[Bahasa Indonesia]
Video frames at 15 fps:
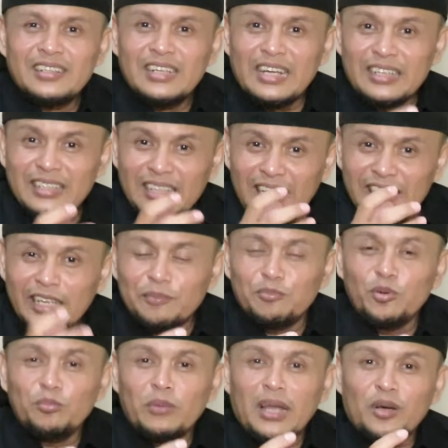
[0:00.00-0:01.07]
dan kalian
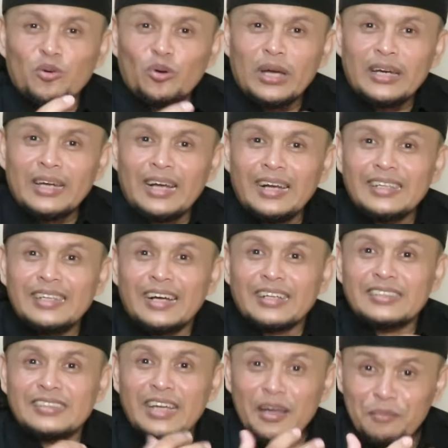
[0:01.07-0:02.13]
pun melakukan hal
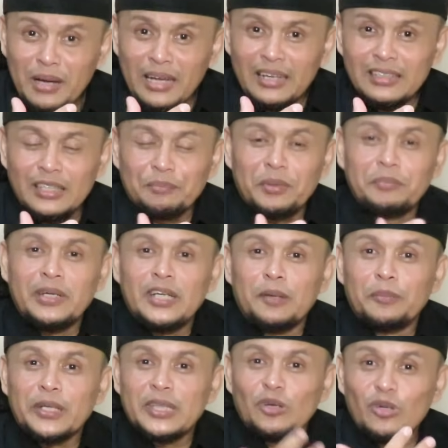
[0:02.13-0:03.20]
yang sama tapi
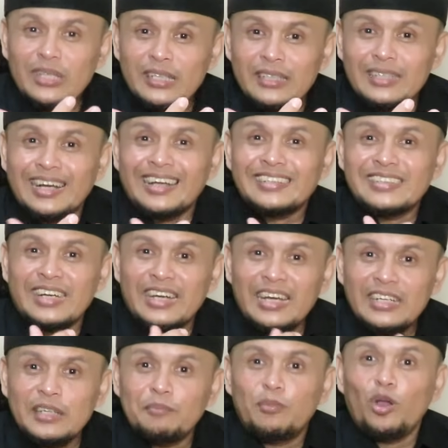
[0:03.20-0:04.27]
beda metode dengan
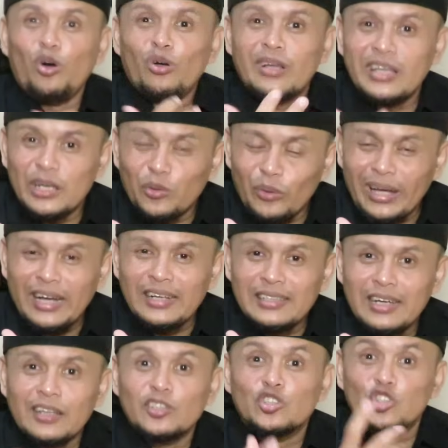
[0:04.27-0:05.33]
cara diblokir
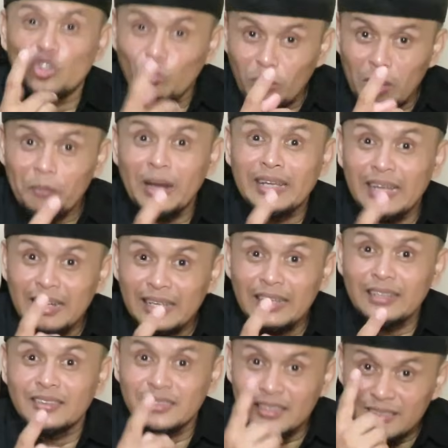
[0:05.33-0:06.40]
WA-nya. Coba
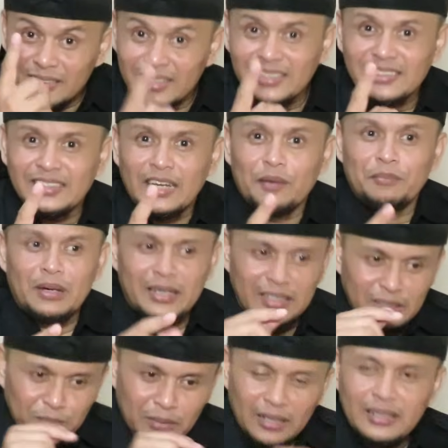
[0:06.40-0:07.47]
bayangkan stres nggak?
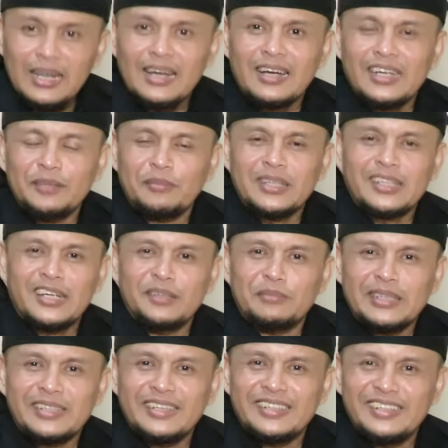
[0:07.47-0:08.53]
Makanya meledak
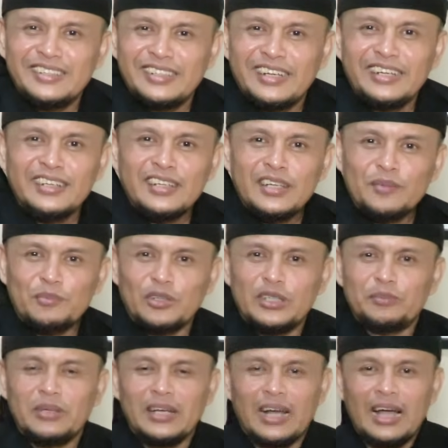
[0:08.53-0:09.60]
kalimat-kalimat kayak gini ya. Bahwa
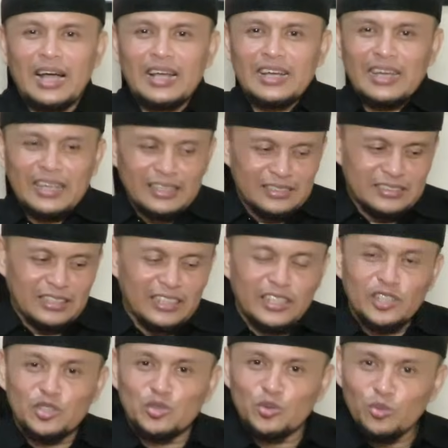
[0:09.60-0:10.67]
dibilang akan
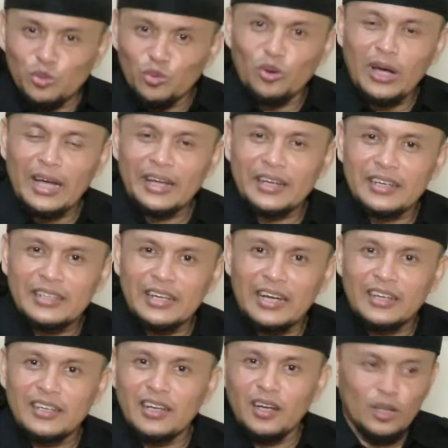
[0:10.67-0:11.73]
saya suruh HRD
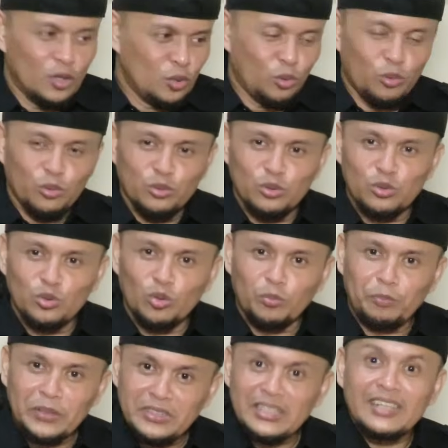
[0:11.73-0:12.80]
Anda
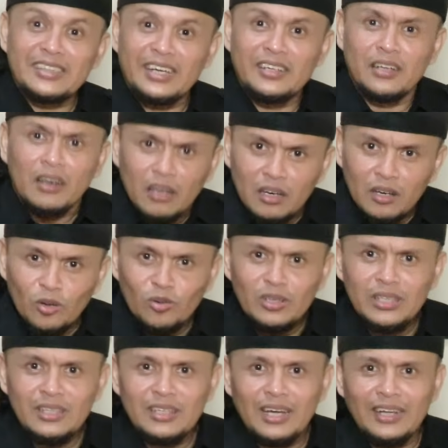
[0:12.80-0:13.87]
untuk pecat Anda.
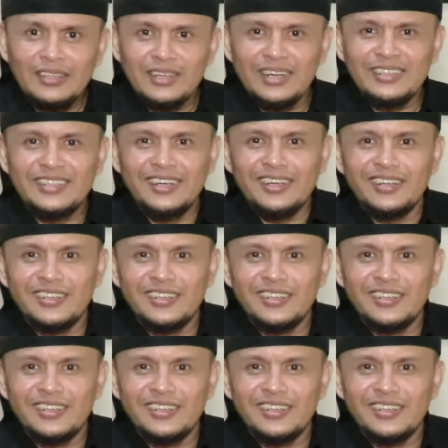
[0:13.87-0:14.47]
Logikanya aja